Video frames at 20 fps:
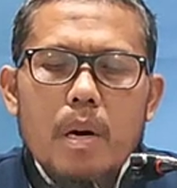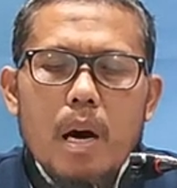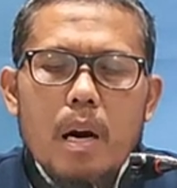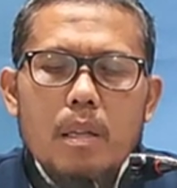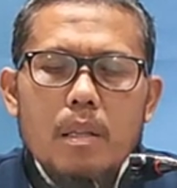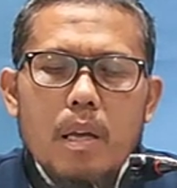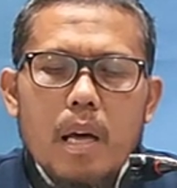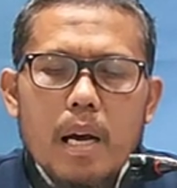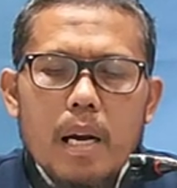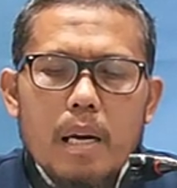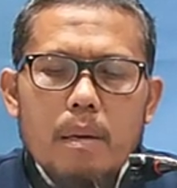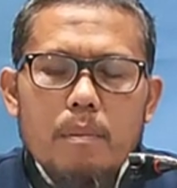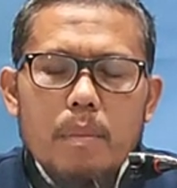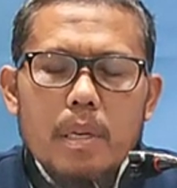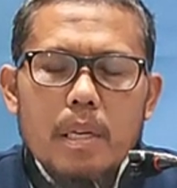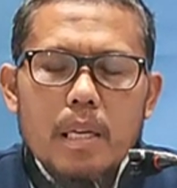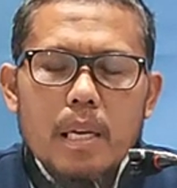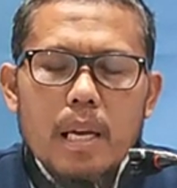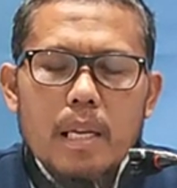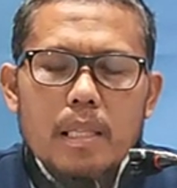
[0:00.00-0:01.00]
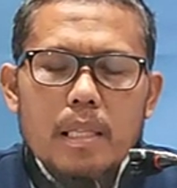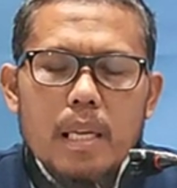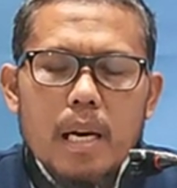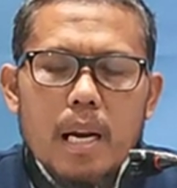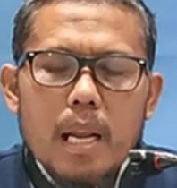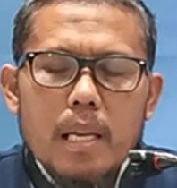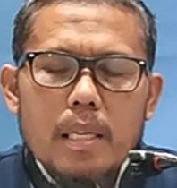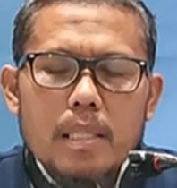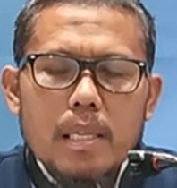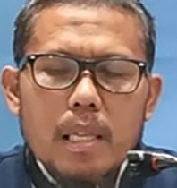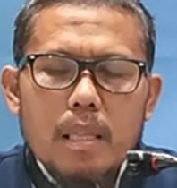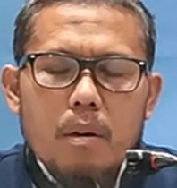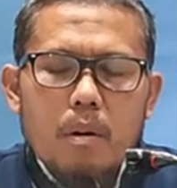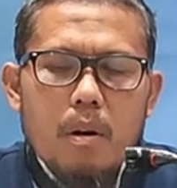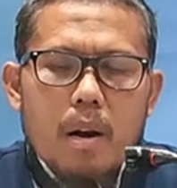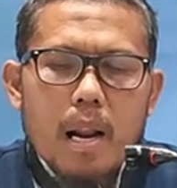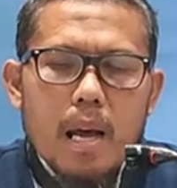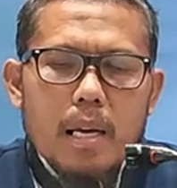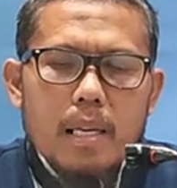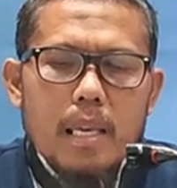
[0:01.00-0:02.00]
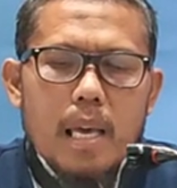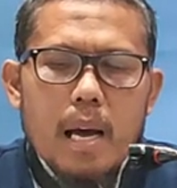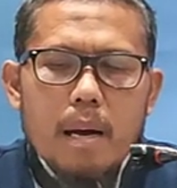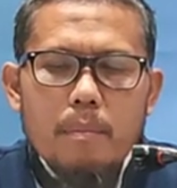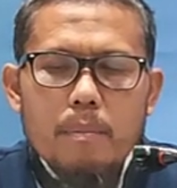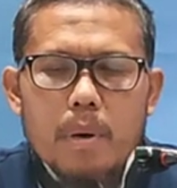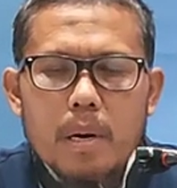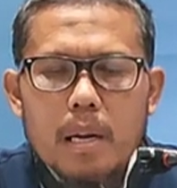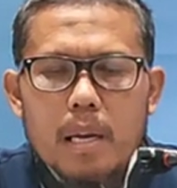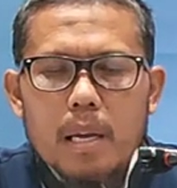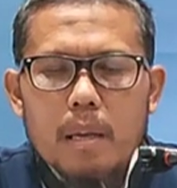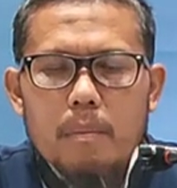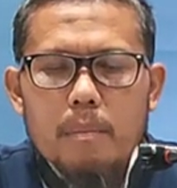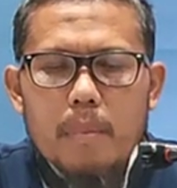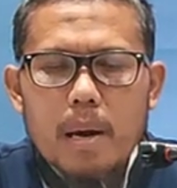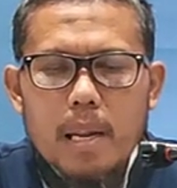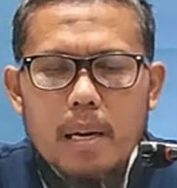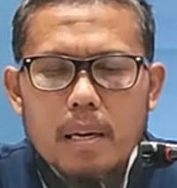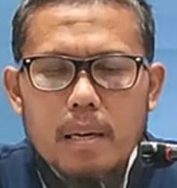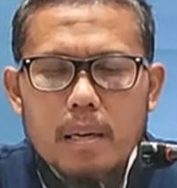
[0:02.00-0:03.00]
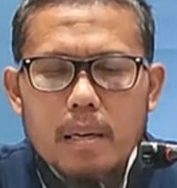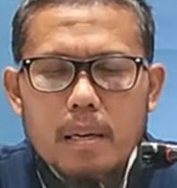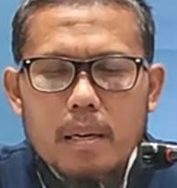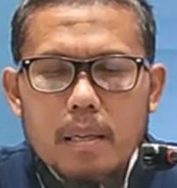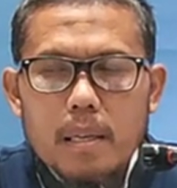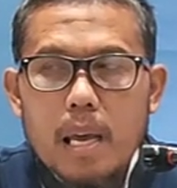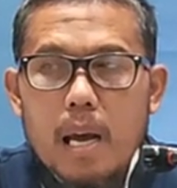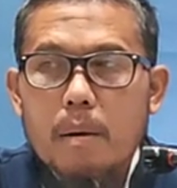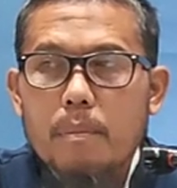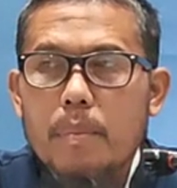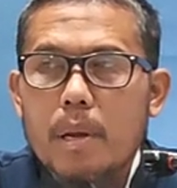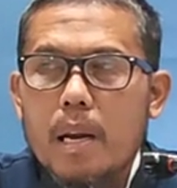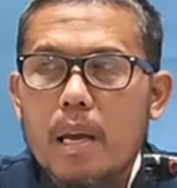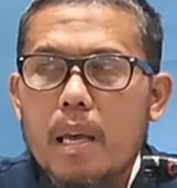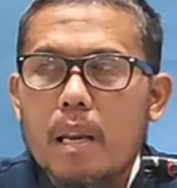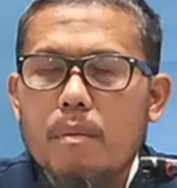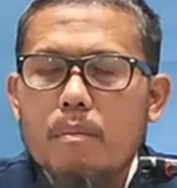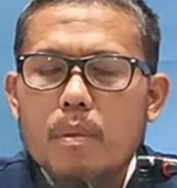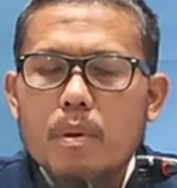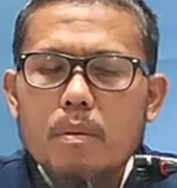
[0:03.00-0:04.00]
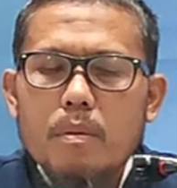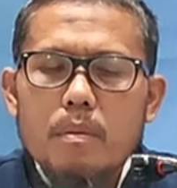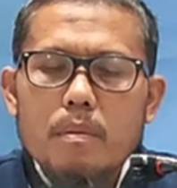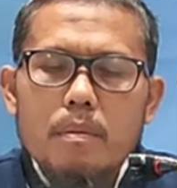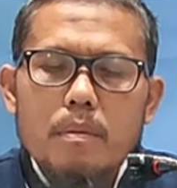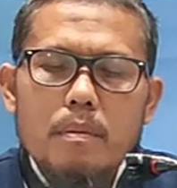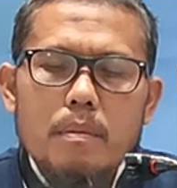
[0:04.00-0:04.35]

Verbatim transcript: Allah akan meninggikan derajat orang yang beriman yang berilmu